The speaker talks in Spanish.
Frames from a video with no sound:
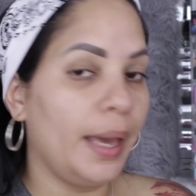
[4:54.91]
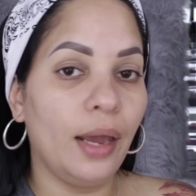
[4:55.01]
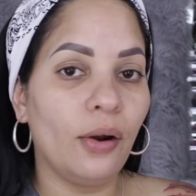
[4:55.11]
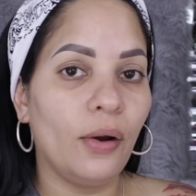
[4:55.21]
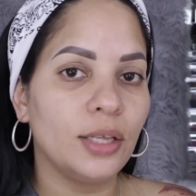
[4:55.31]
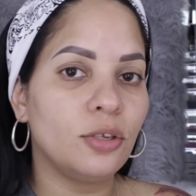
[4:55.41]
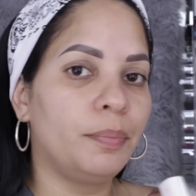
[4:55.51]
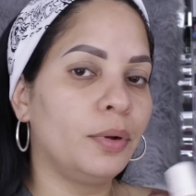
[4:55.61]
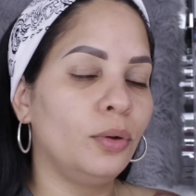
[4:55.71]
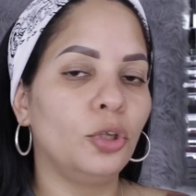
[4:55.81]
Pero
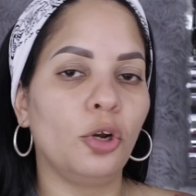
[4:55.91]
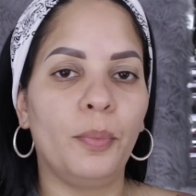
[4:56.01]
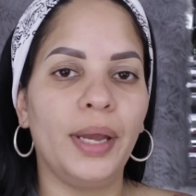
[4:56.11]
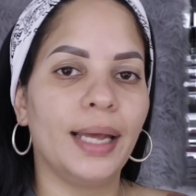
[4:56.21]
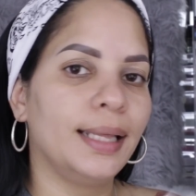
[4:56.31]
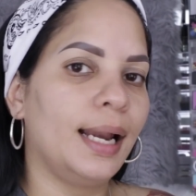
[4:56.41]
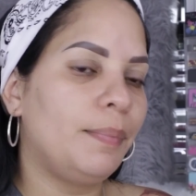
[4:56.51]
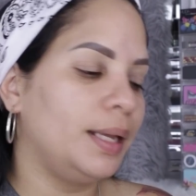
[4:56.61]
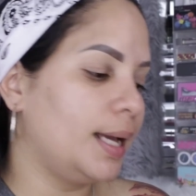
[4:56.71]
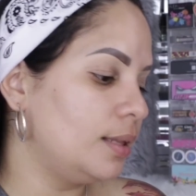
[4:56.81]
esos productos los voy a estar
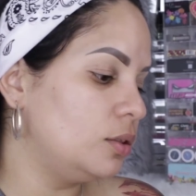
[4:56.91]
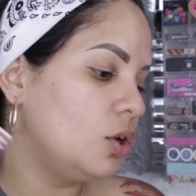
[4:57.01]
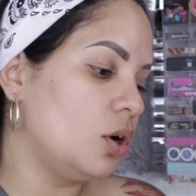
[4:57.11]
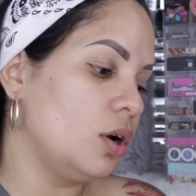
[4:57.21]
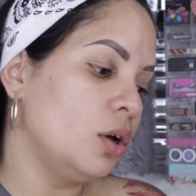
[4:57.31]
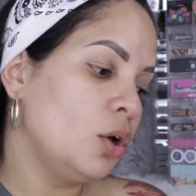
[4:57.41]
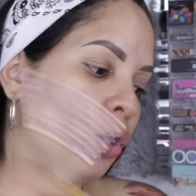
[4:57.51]
aplicando